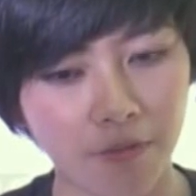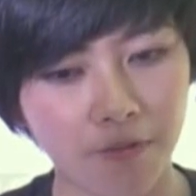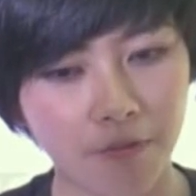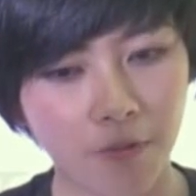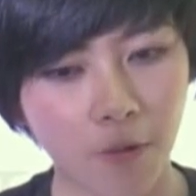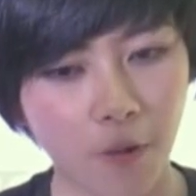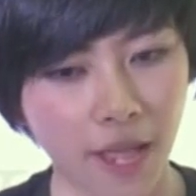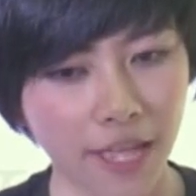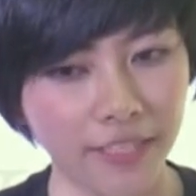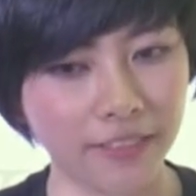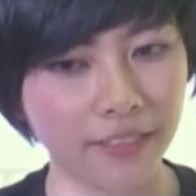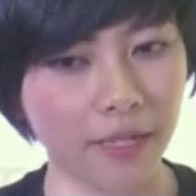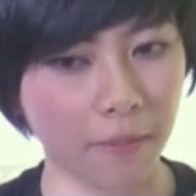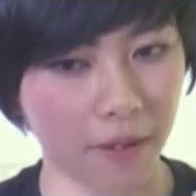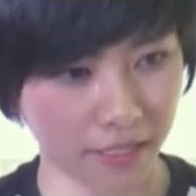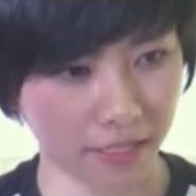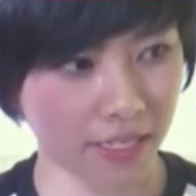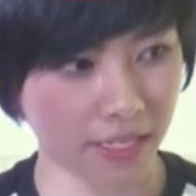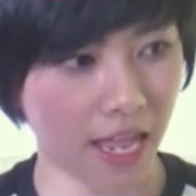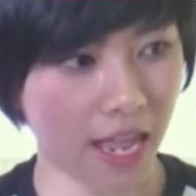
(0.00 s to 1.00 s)
โฟกัสกับ
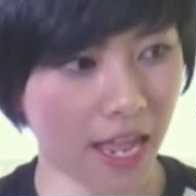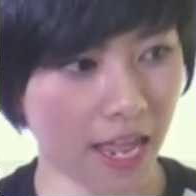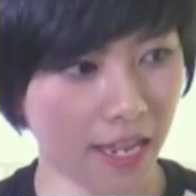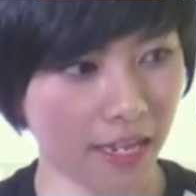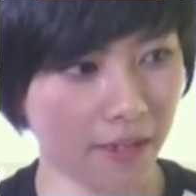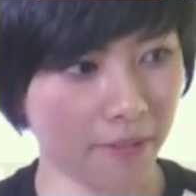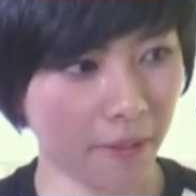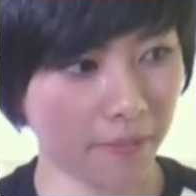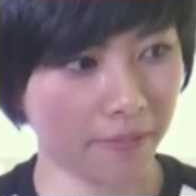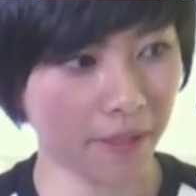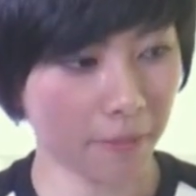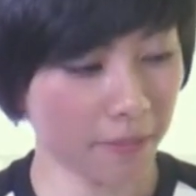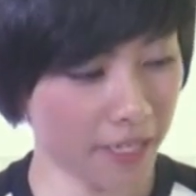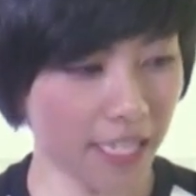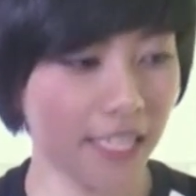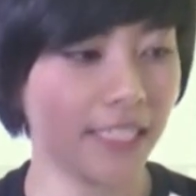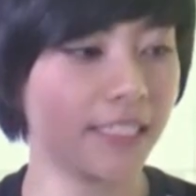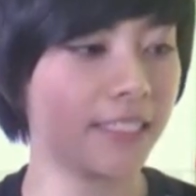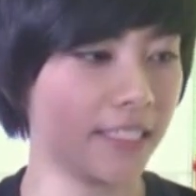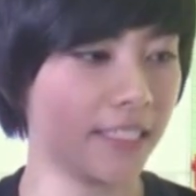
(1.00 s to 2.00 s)
มันใช่แบบเต็ม
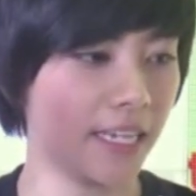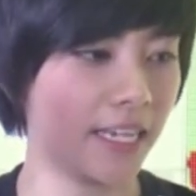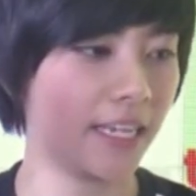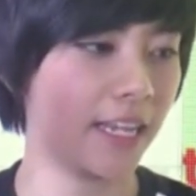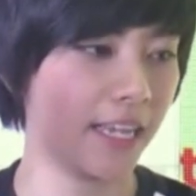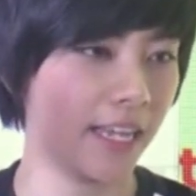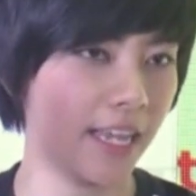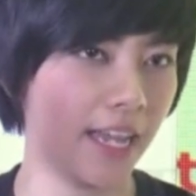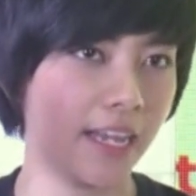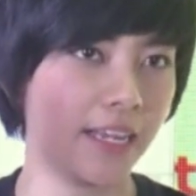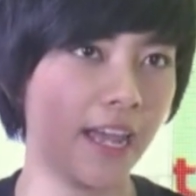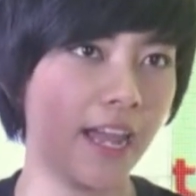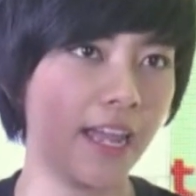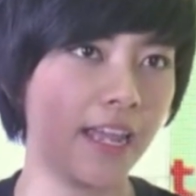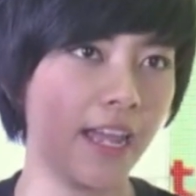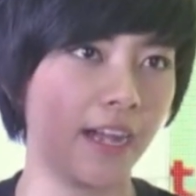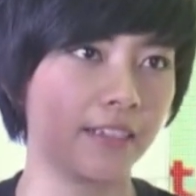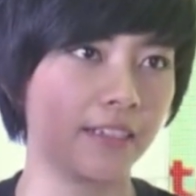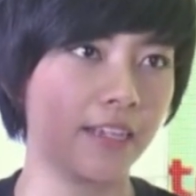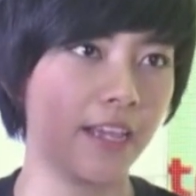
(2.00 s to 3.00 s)
ที่จริงๆอะไรเงี้ยถ้า
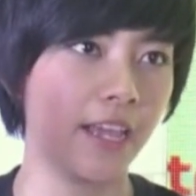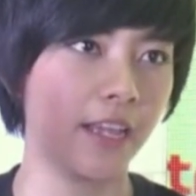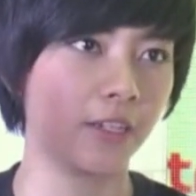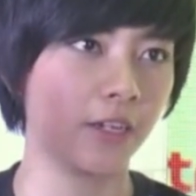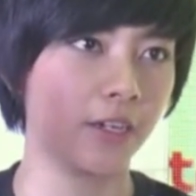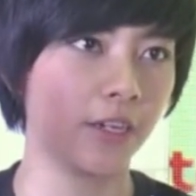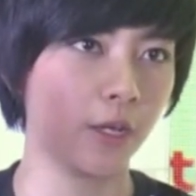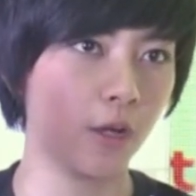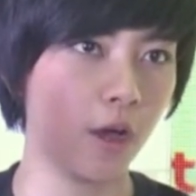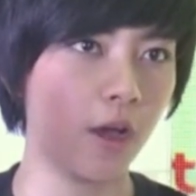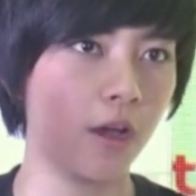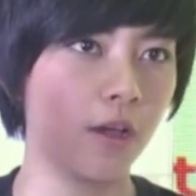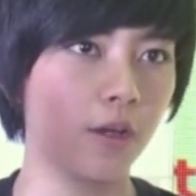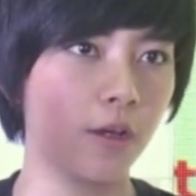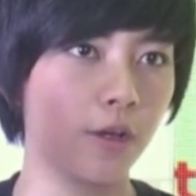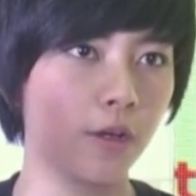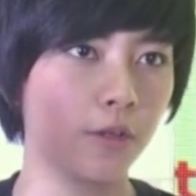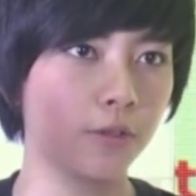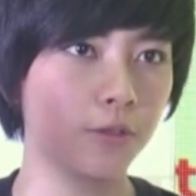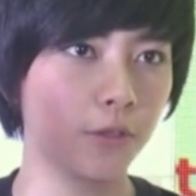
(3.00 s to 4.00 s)
อย่างที่เห็นตอนนี้ก็
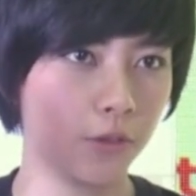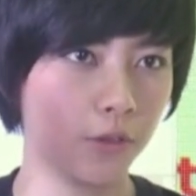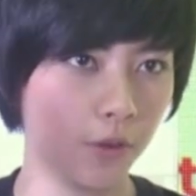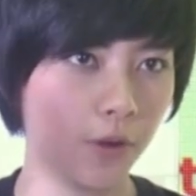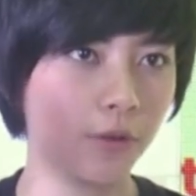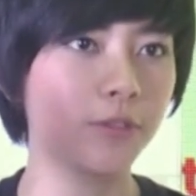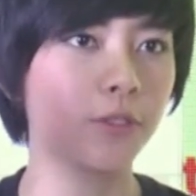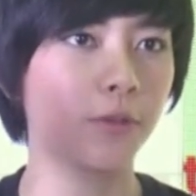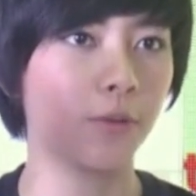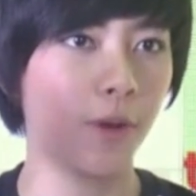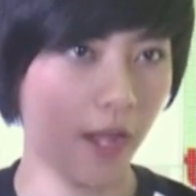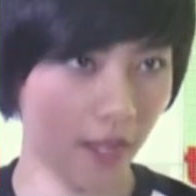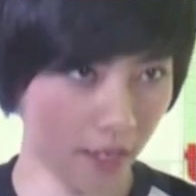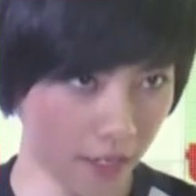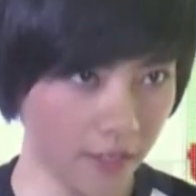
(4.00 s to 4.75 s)
ส่วนตัวก็รู้สึกว่า